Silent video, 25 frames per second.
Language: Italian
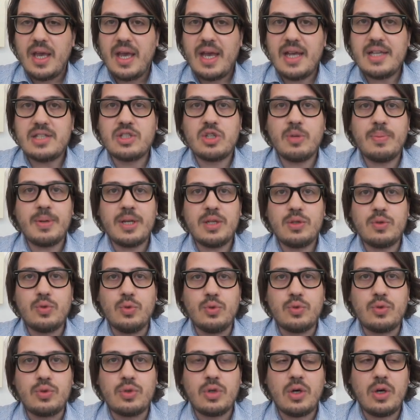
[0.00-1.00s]
e
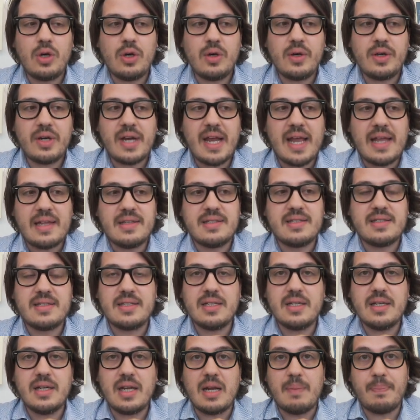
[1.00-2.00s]
soprattutto
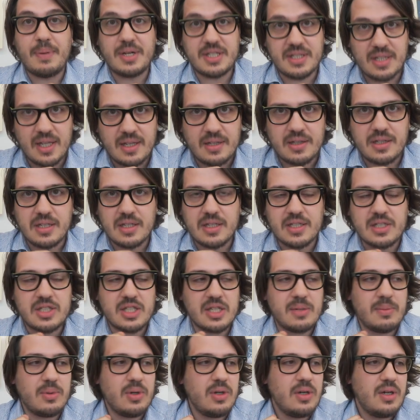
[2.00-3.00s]
Renzi, il
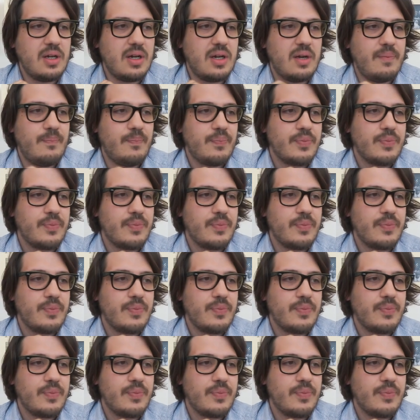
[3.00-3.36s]
presidentissimo,